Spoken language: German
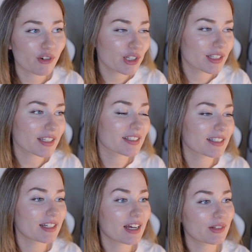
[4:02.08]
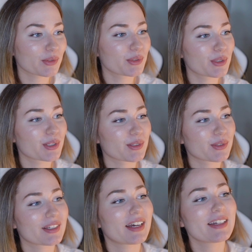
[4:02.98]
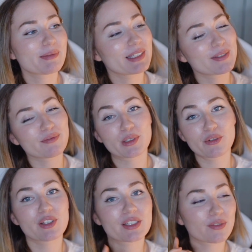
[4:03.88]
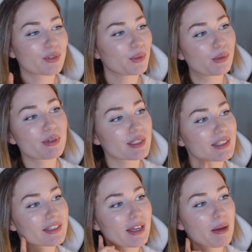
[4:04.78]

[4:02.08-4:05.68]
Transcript: wollte, dass es halt hart unnötig ist. Und gerade bei diesem Video finde ich es irgendwie übelst